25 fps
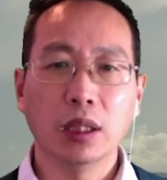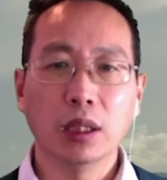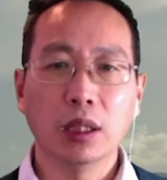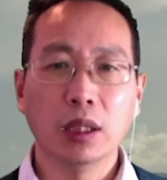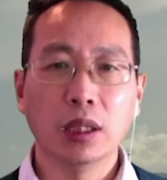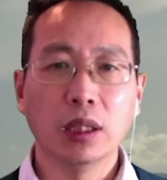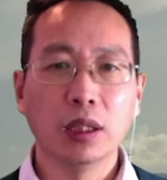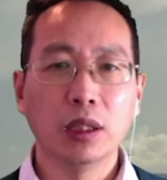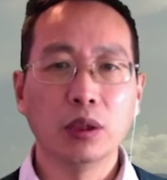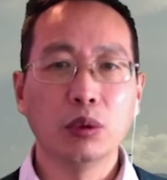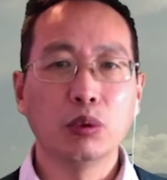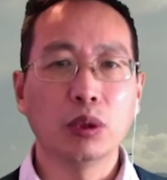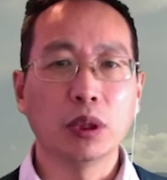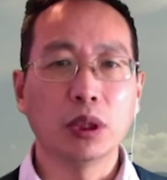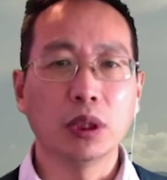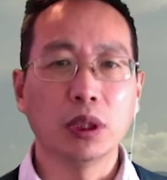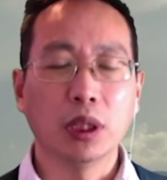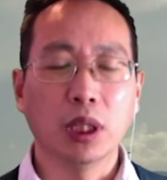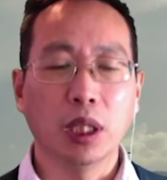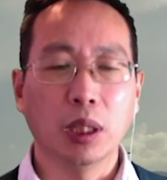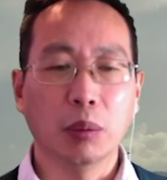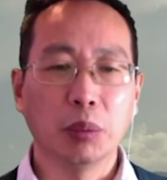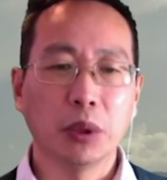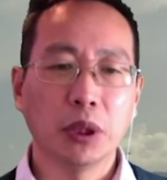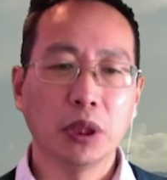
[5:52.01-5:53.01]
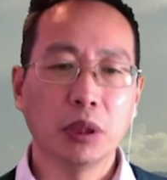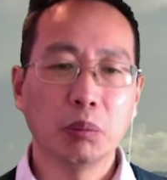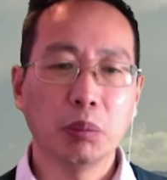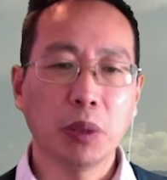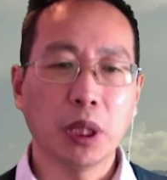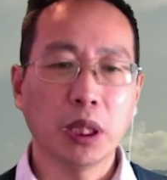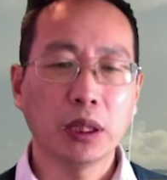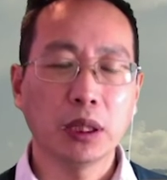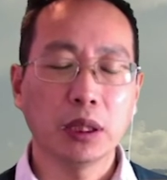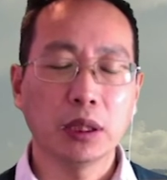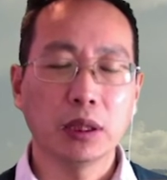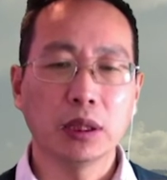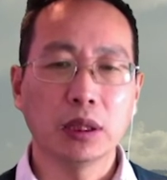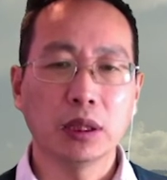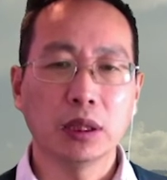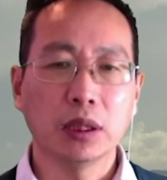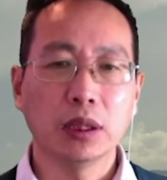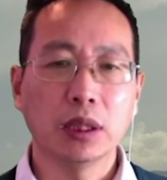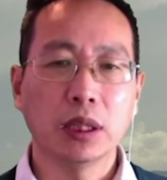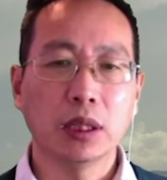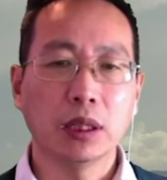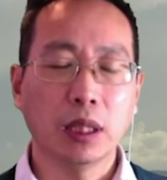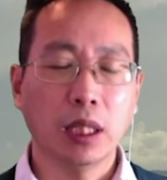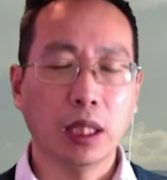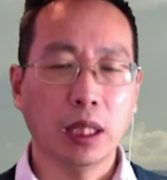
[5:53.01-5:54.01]
利润啊，比一般的职
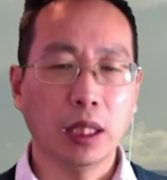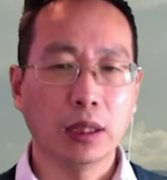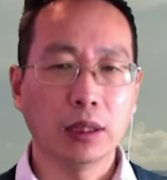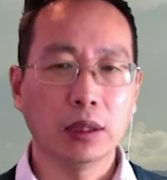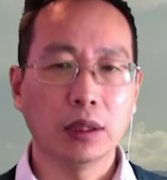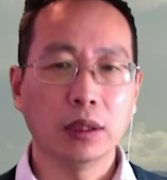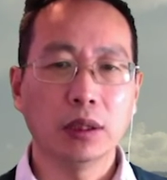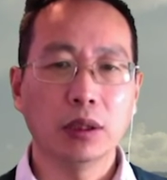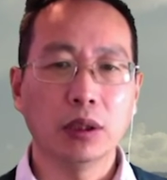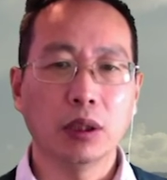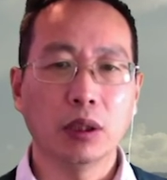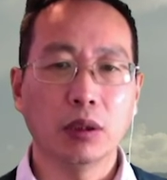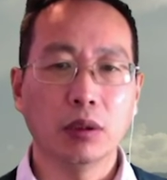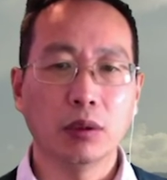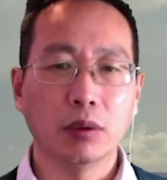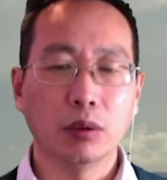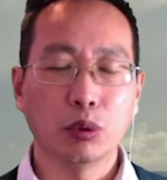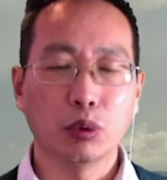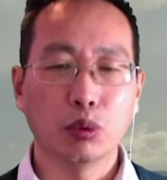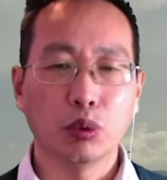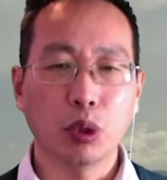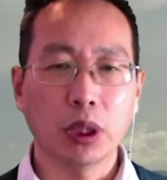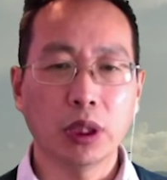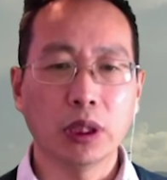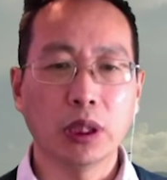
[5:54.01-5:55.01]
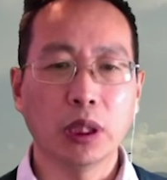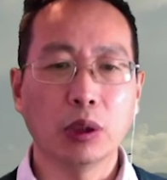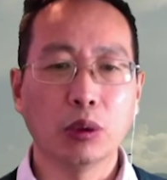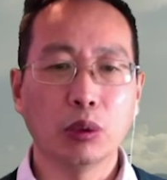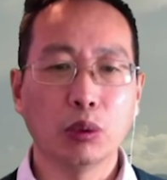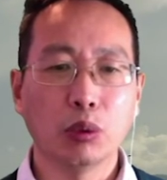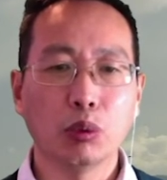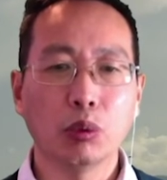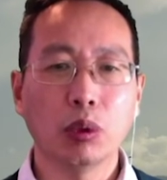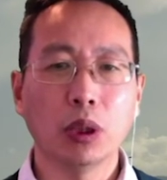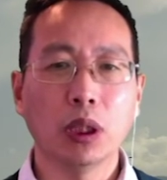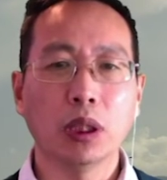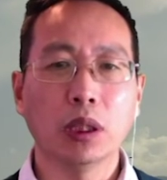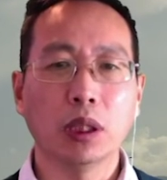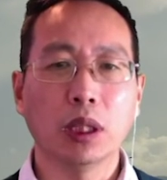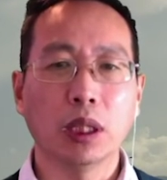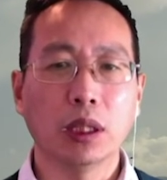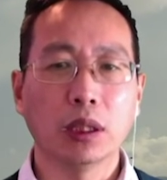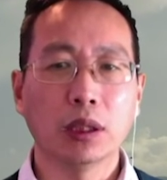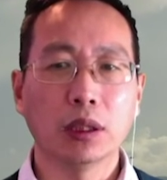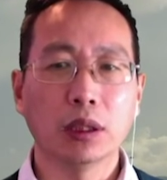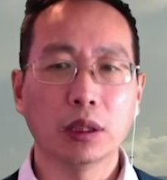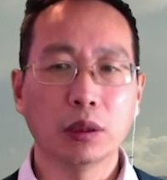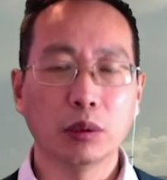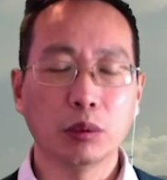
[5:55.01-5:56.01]
业呢还是要赚钱多一点，
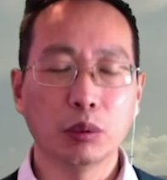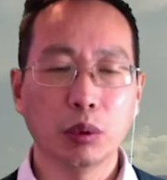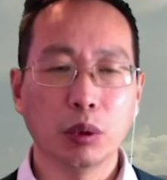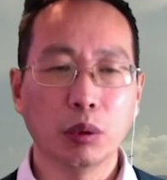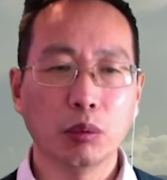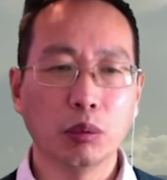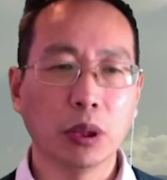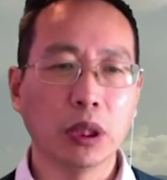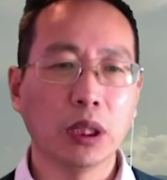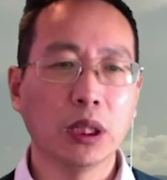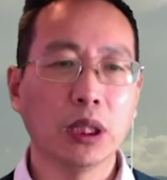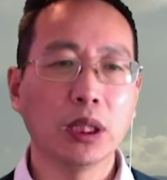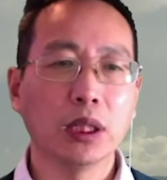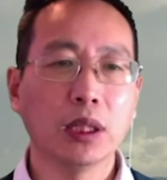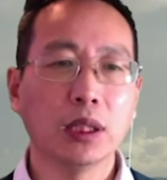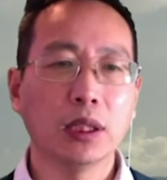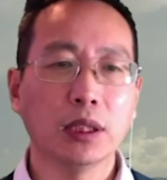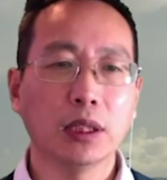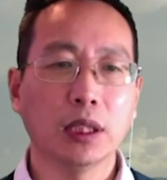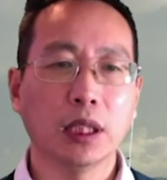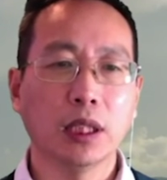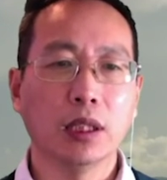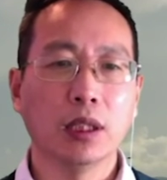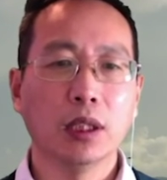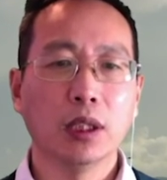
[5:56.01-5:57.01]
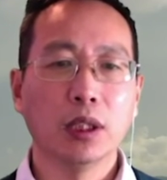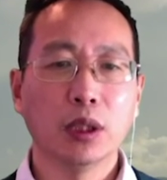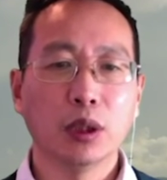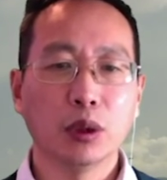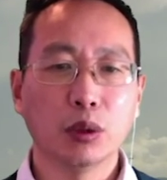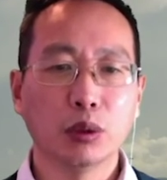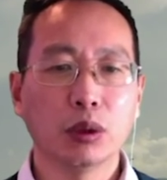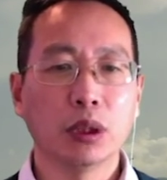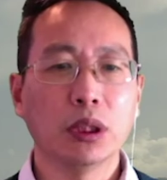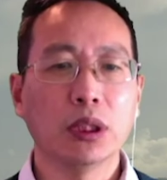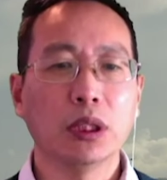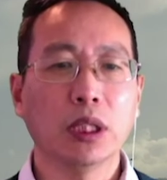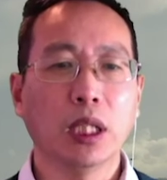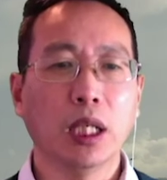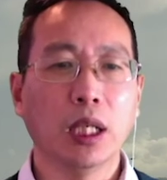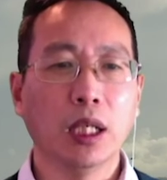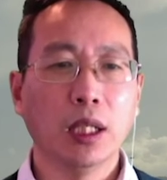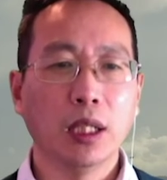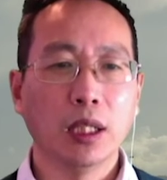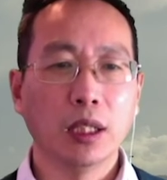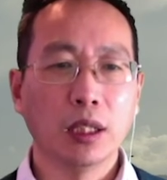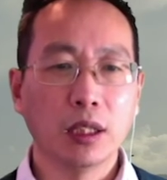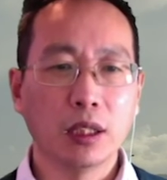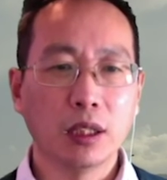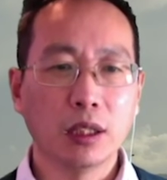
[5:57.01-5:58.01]
生活稳定一些。所以呢，
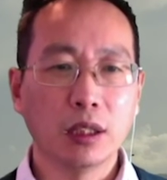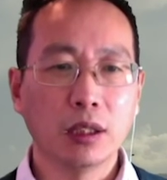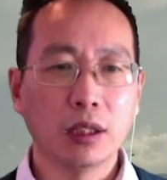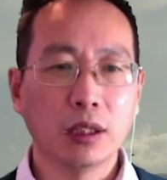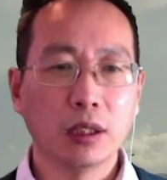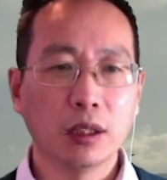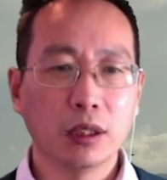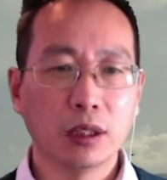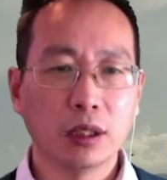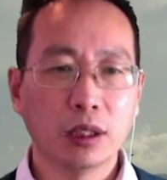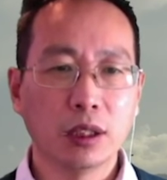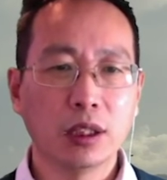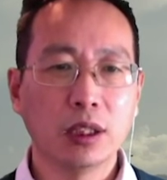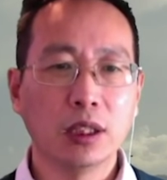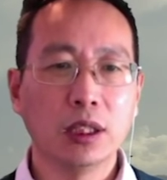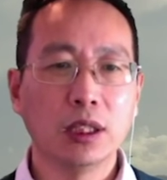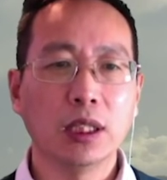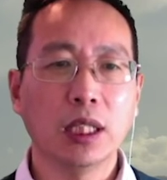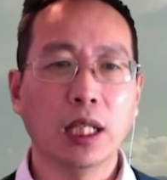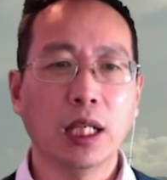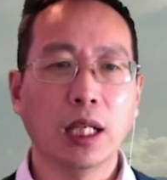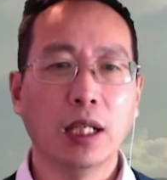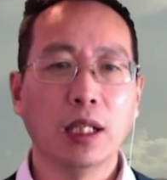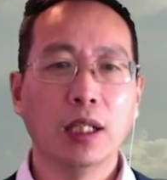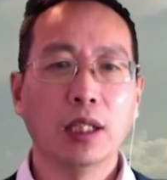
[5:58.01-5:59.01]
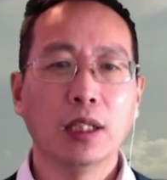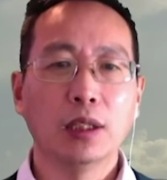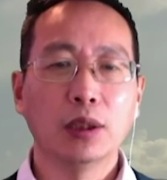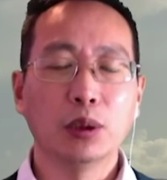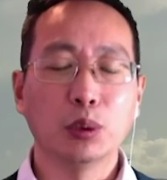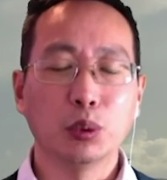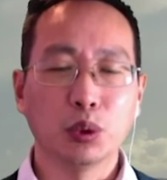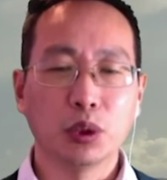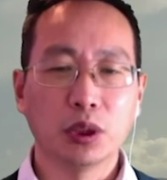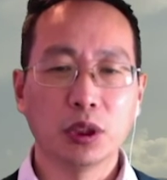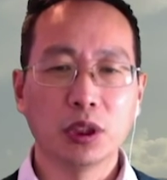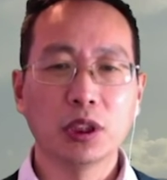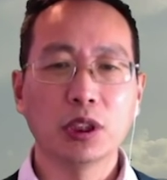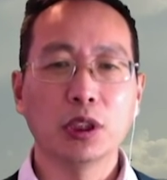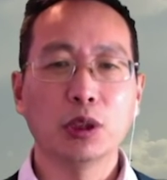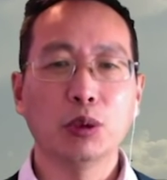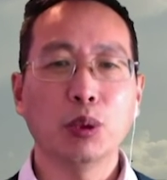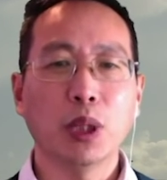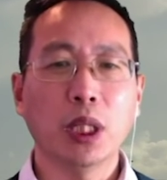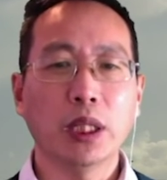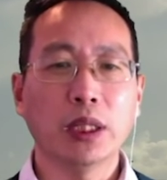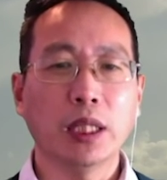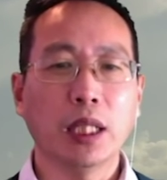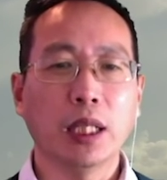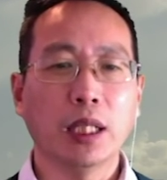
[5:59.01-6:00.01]
司机呢就自
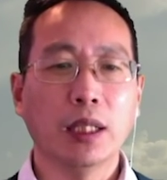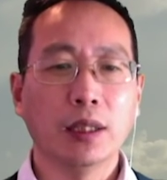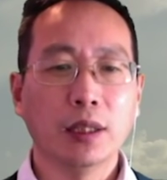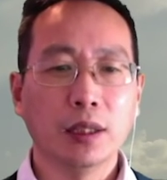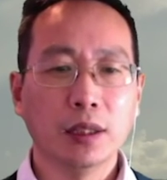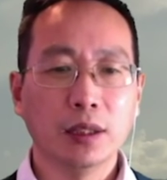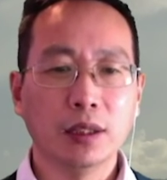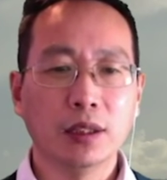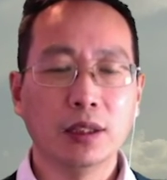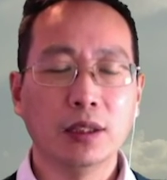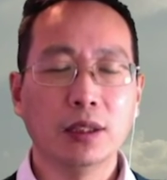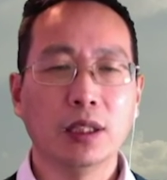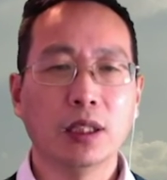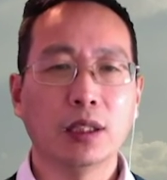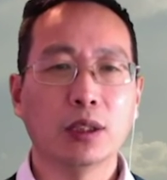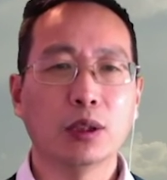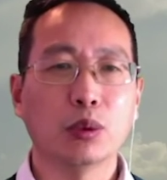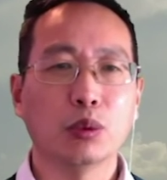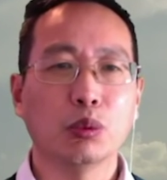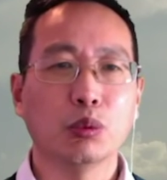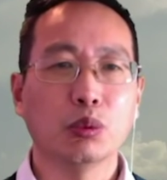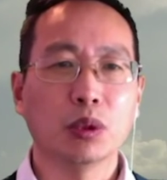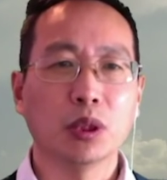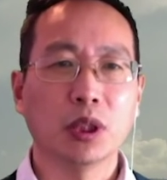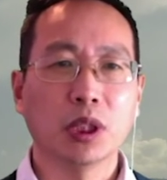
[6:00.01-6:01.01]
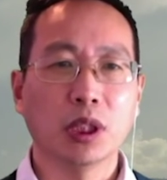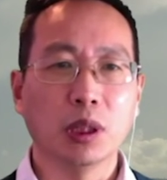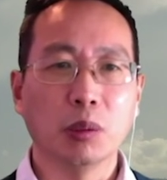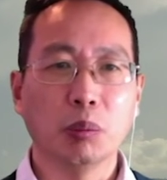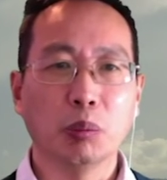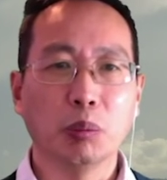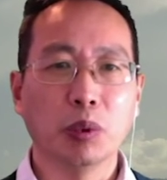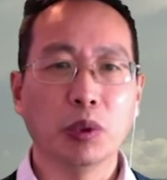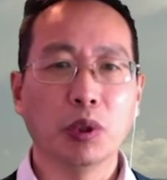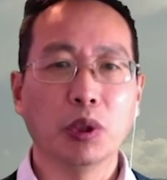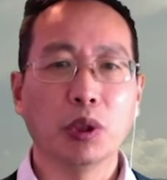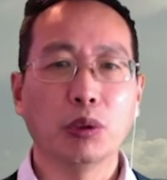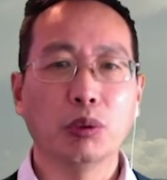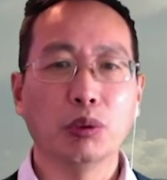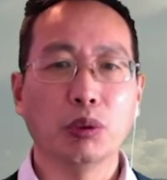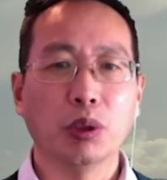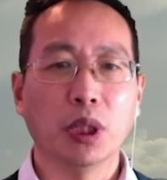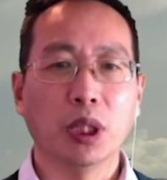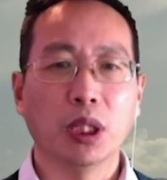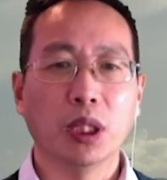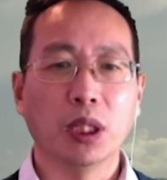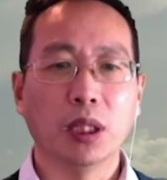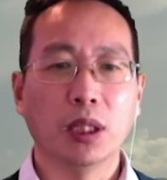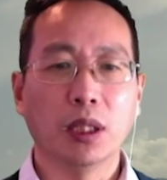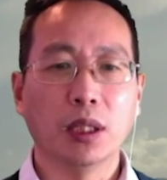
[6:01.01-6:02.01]
愿呢接受这个剥削
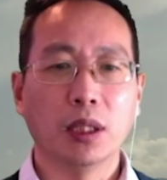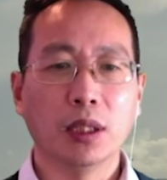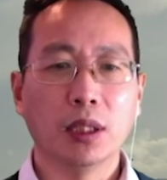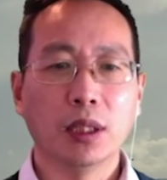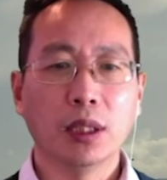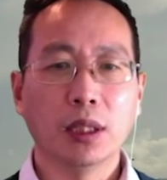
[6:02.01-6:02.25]
啊。